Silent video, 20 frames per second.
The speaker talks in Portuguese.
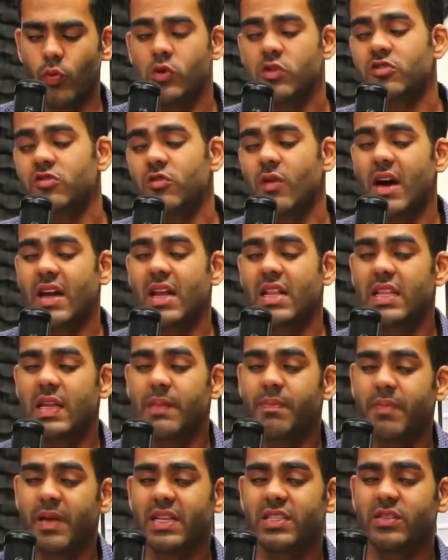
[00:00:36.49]
o usuário ele
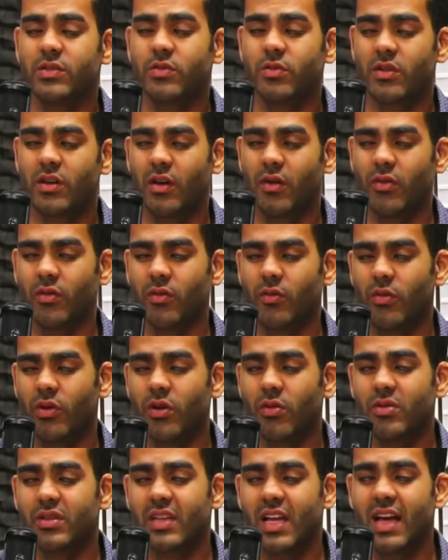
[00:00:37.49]
depende do cão. O
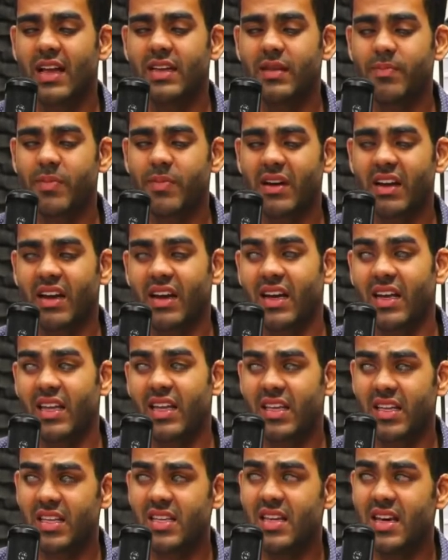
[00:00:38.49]
cão tá ali para
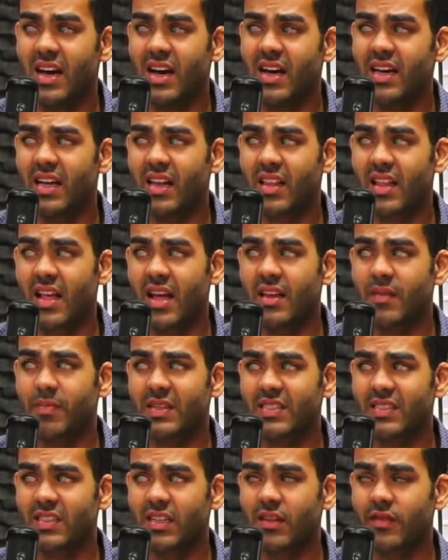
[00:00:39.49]
guiar ele, tá ali para
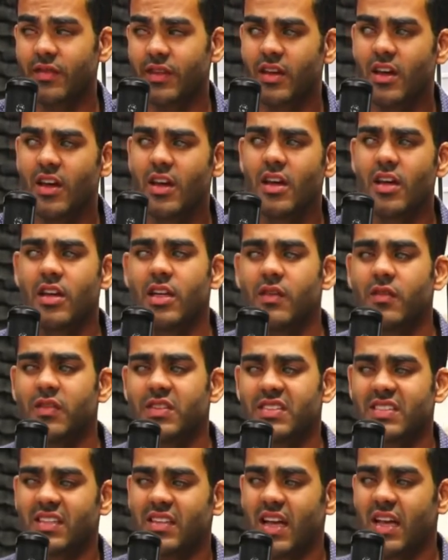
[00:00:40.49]
servir. E
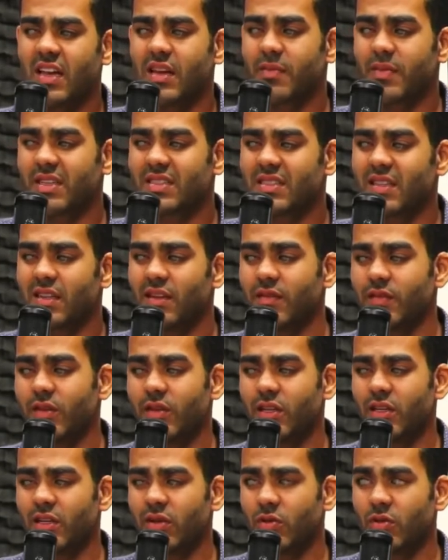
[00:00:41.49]
você tá ali para
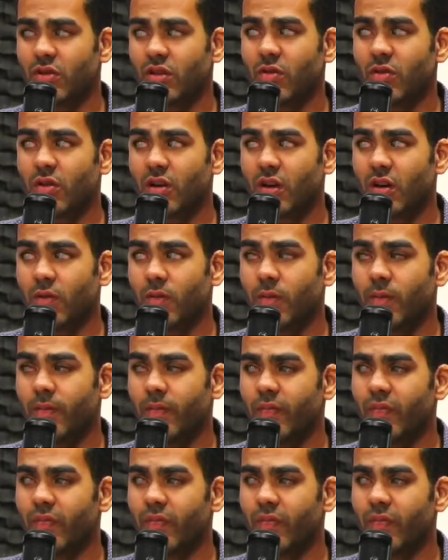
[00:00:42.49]
servir o teu cão.